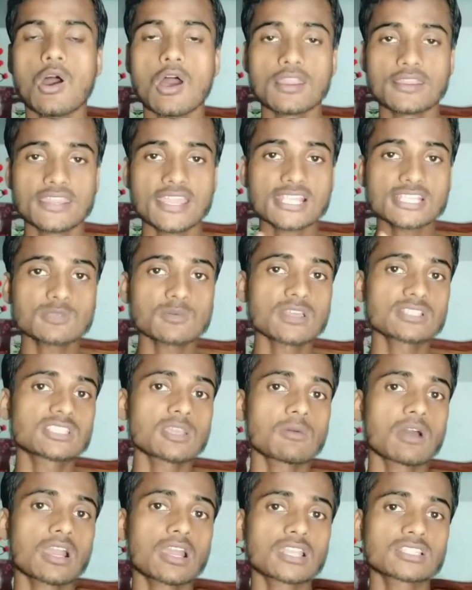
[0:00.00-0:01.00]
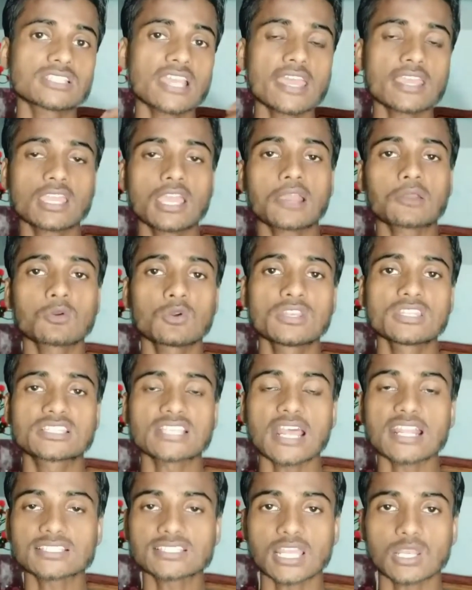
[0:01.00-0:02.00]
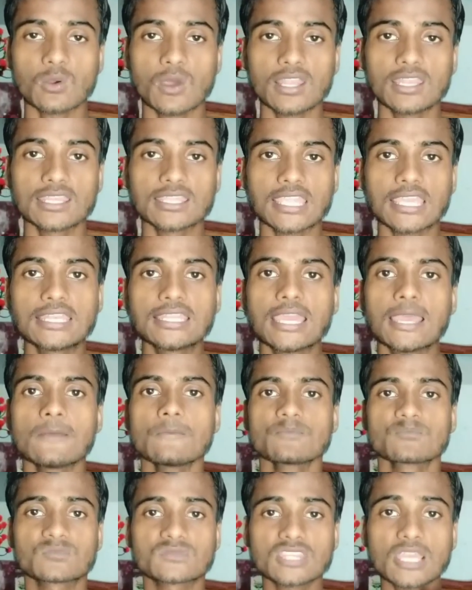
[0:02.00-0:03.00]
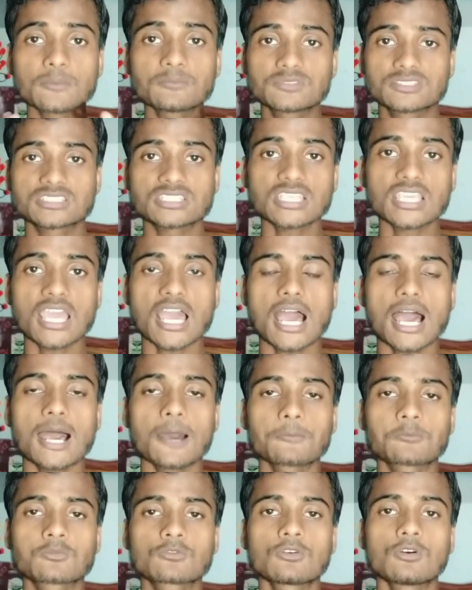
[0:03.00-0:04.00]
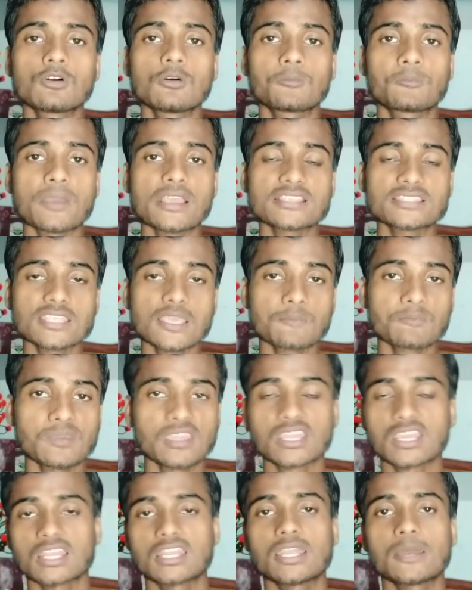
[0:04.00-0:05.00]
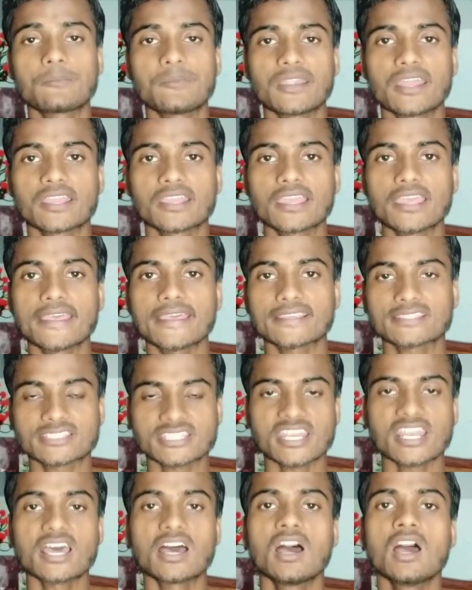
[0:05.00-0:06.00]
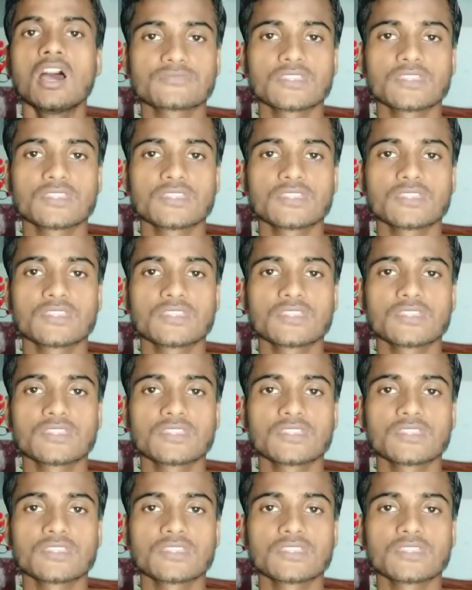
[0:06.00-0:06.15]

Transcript: और नेक्स्ट में जब अगर जाएंगे कोई रिचार्ज करवाने के लिए तब से आपको पैसे पे करने पड़ेंगे एक्स्ट्रा